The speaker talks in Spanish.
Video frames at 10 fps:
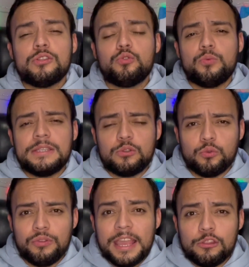estuve
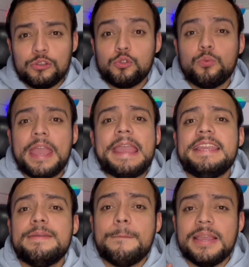estudiando, estuve
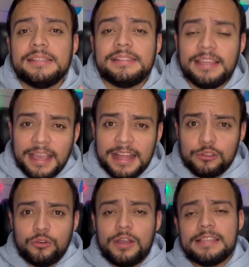investigando,